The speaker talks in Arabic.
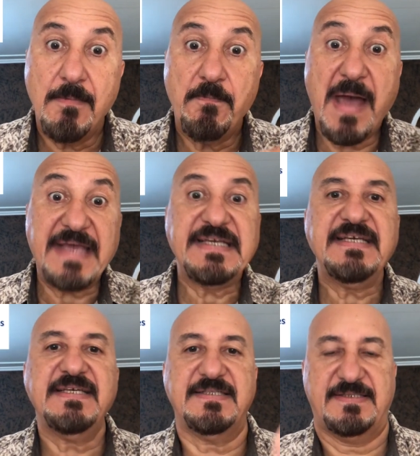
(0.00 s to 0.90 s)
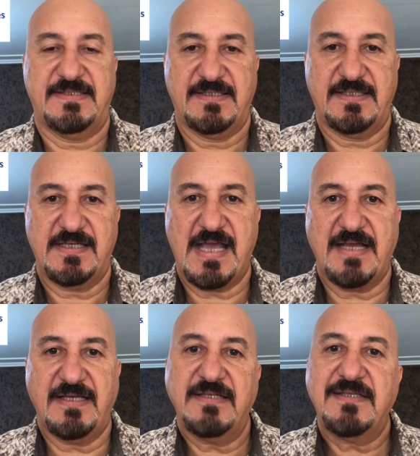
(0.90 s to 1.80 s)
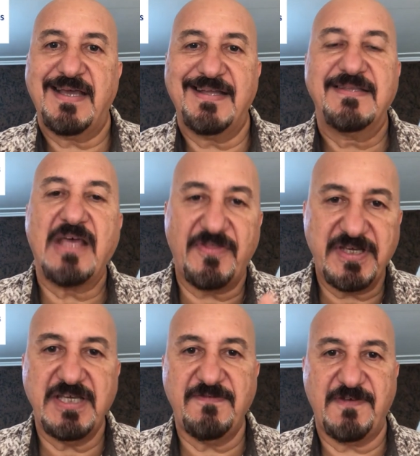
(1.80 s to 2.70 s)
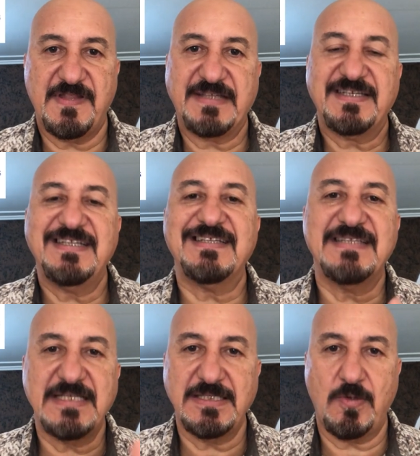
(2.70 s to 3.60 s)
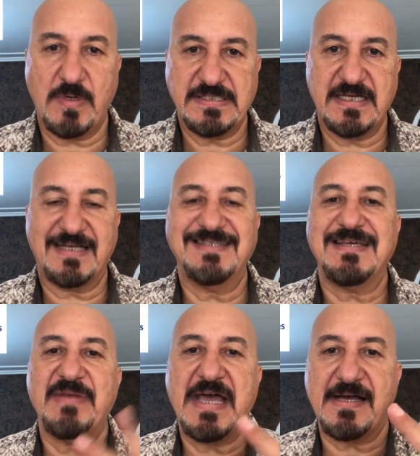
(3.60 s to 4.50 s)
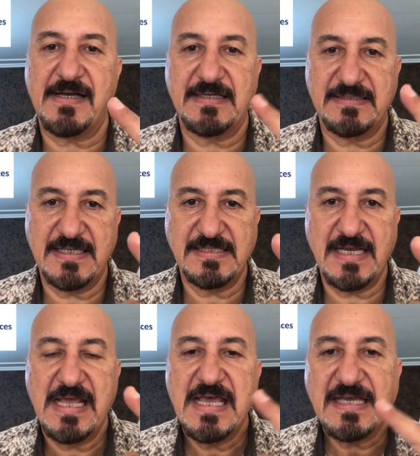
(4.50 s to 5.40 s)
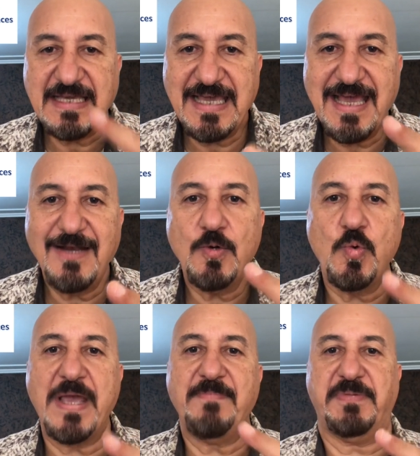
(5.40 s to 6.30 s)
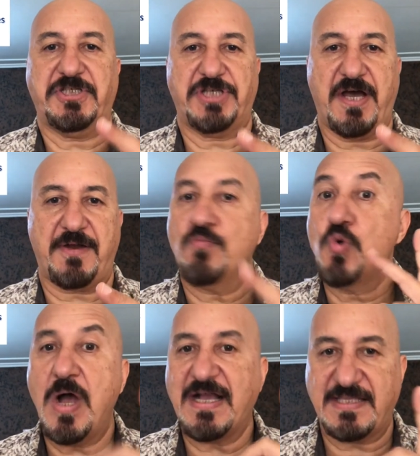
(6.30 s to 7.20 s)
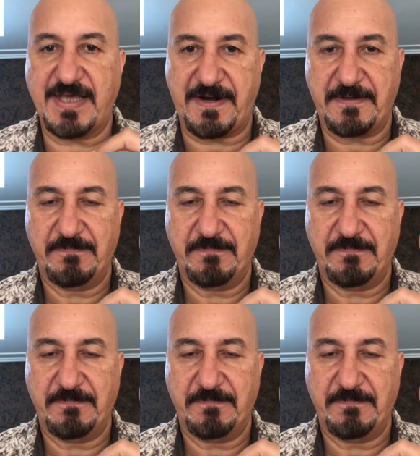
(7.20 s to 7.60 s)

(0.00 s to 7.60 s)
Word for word: بعيد يعني انت التضعيف اذا تريد تنزل وزنك انت من حقك تنزل كيلوين بالشهر مو اكثر